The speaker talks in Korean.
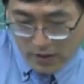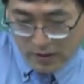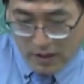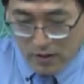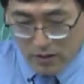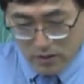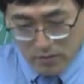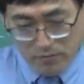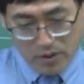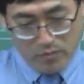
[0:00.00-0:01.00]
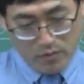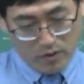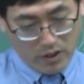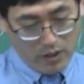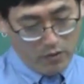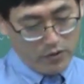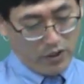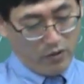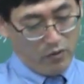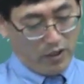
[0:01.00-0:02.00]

다른 것은 별 볼, 여기 있네요.